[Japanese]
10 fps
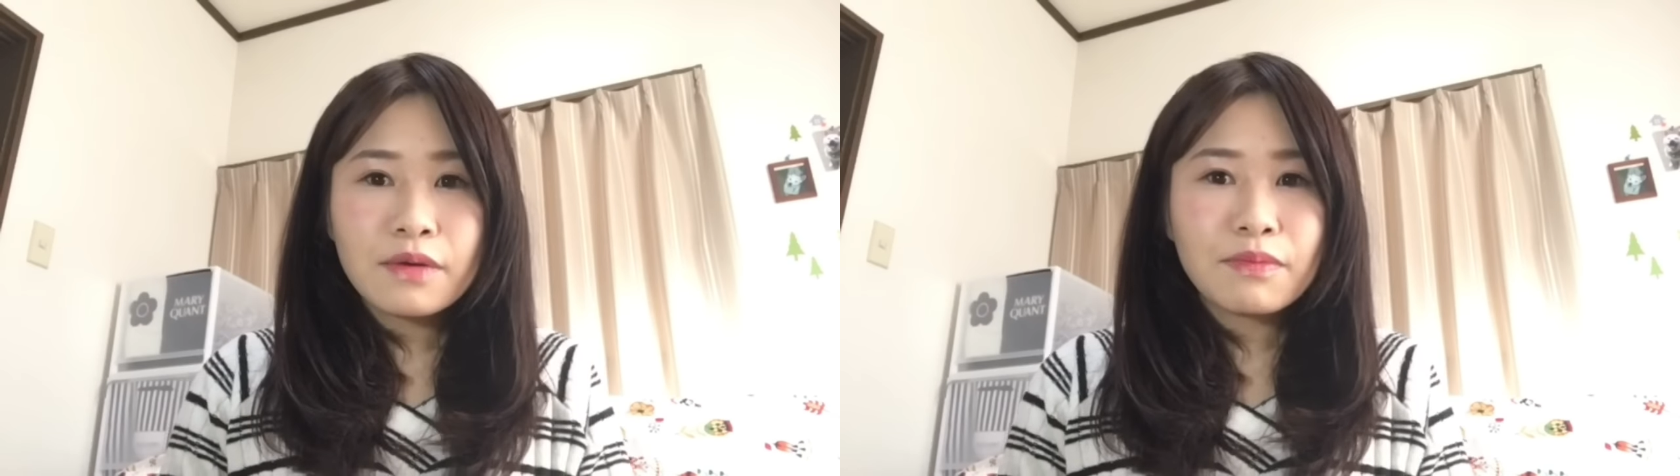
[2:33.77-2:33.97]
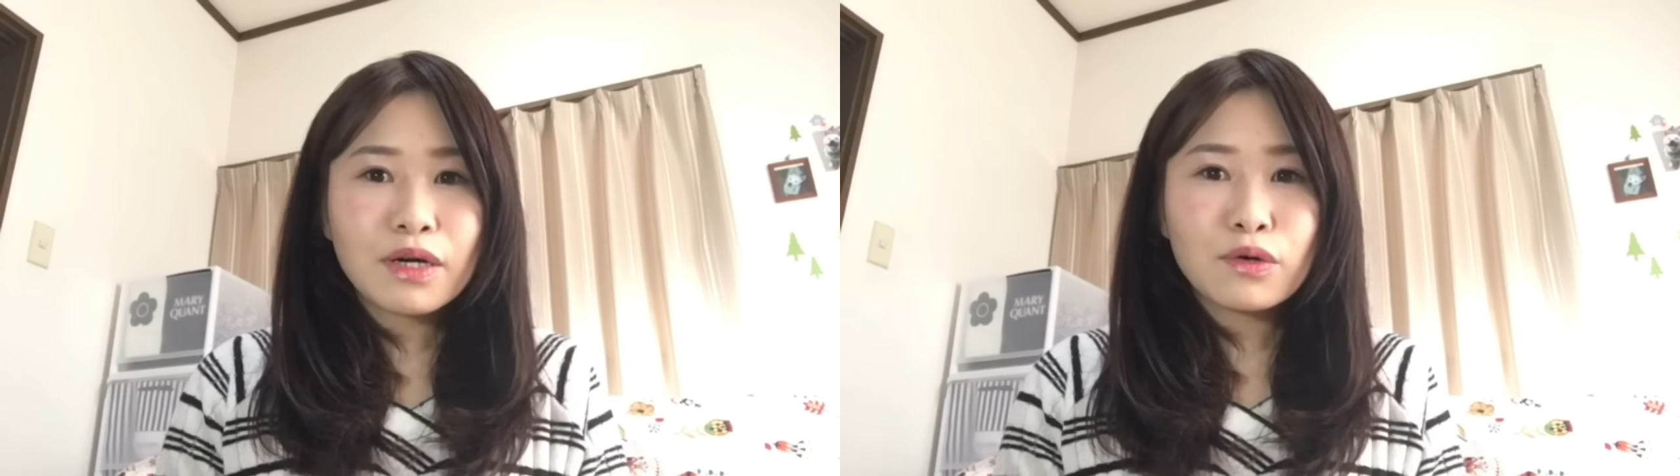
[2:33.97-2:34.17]

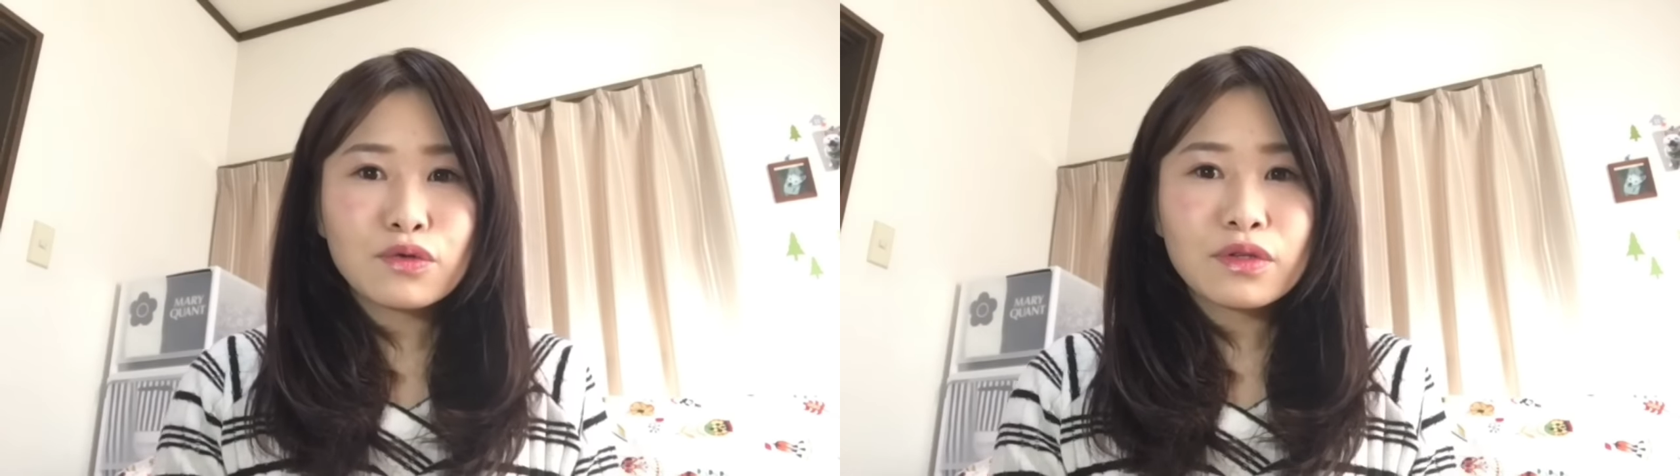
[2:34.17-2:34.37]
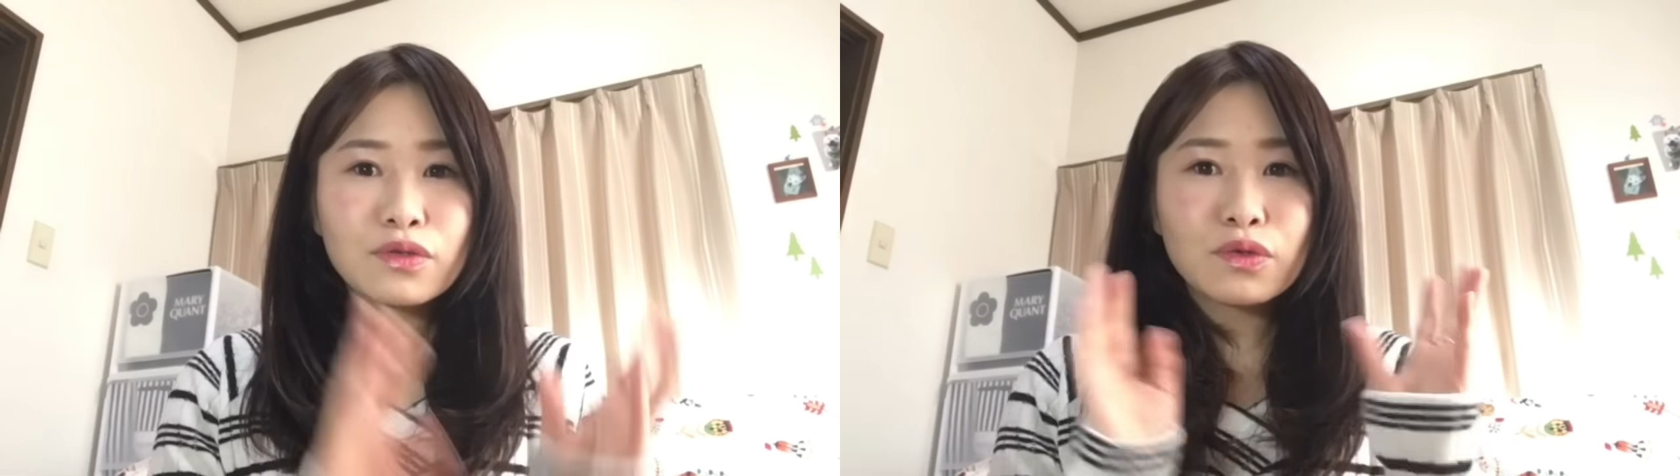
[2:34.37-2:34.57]
まあ本
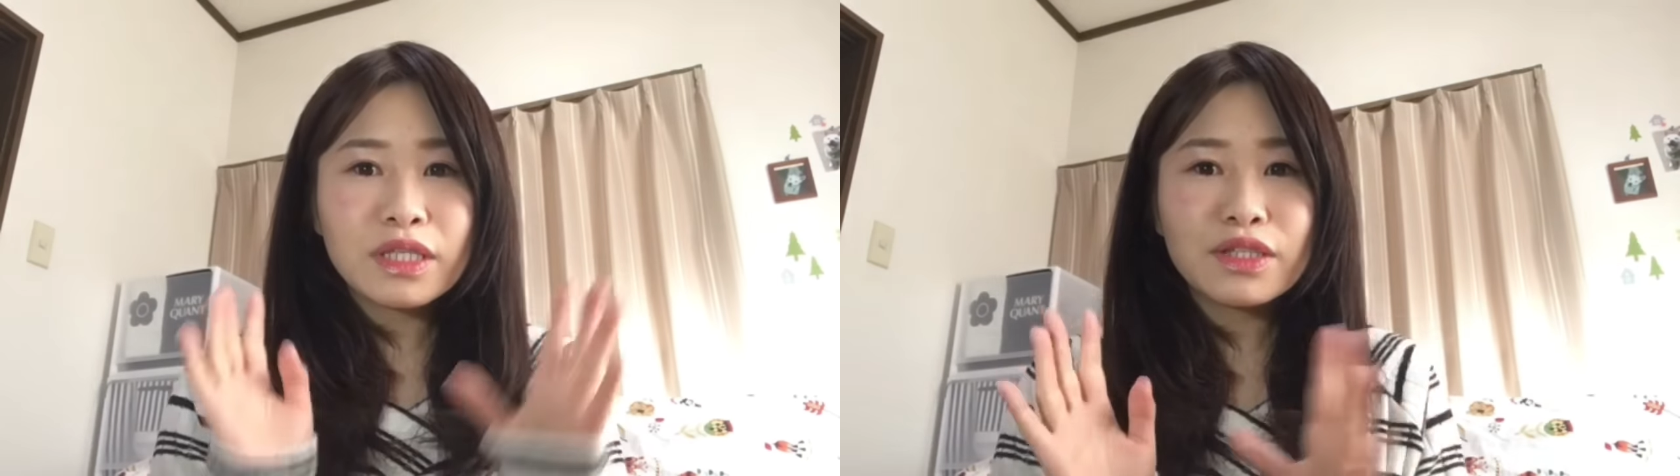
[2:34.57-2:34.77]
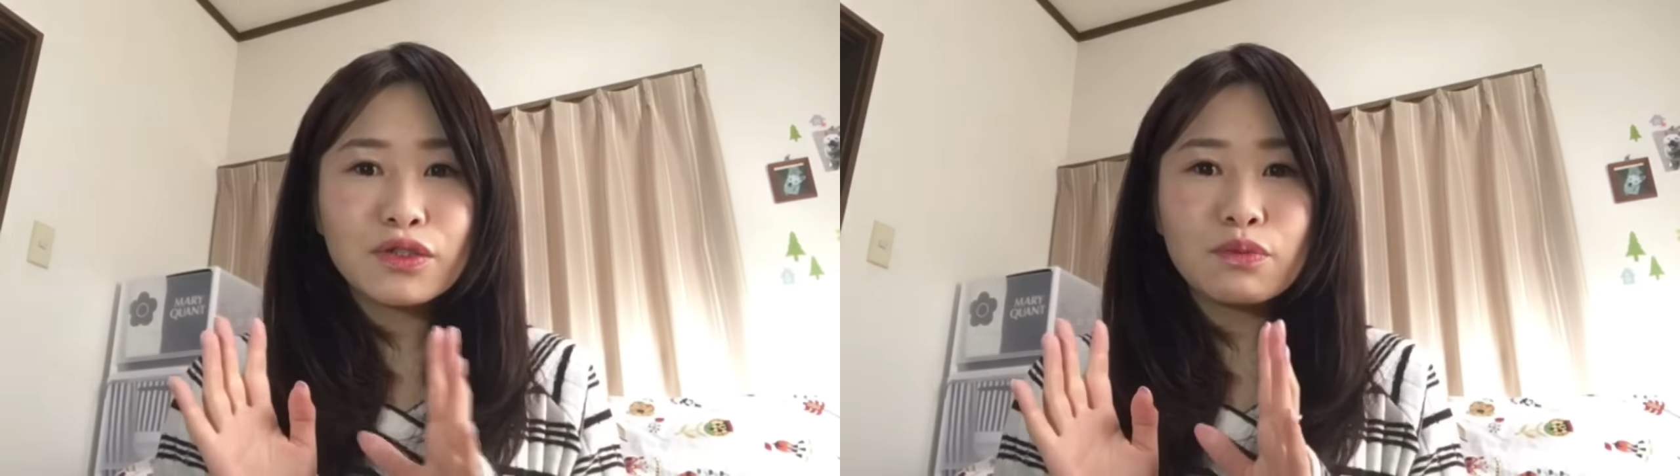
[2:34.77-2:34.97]
当はその
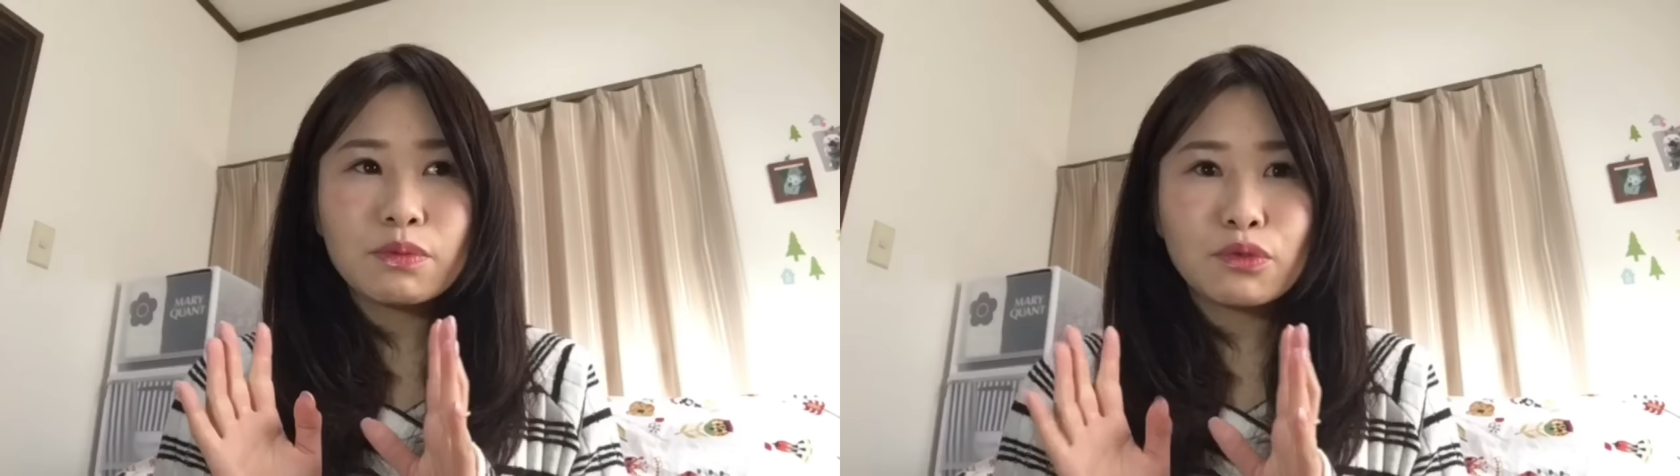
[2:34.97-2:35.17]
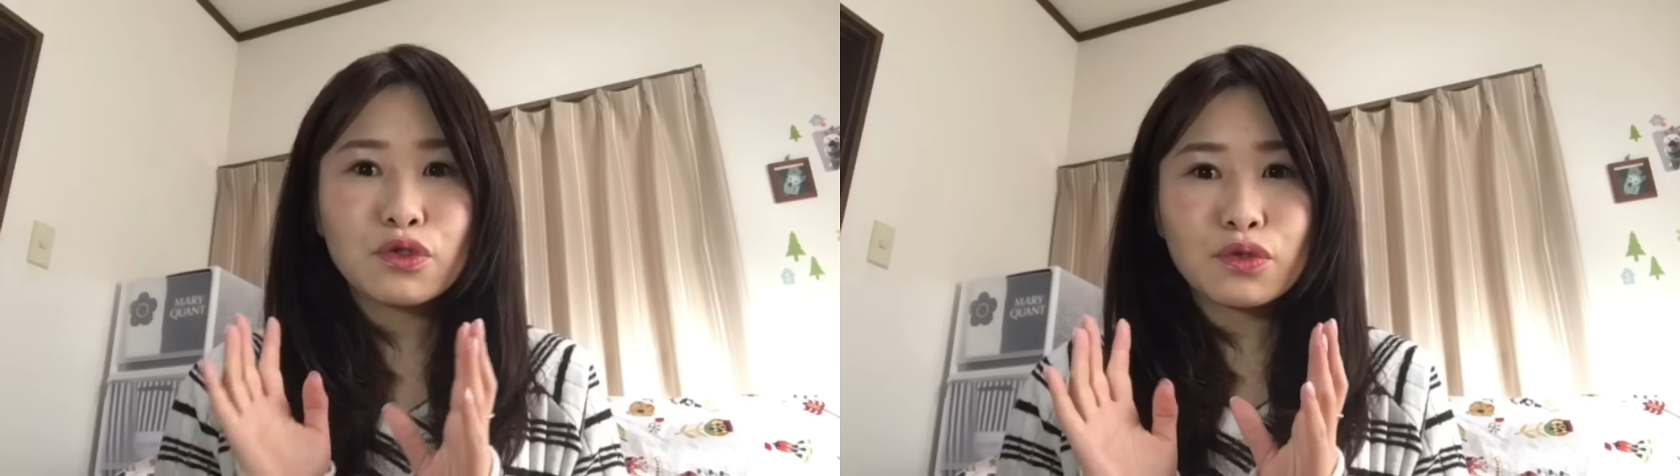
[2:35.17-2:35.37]
日曜日も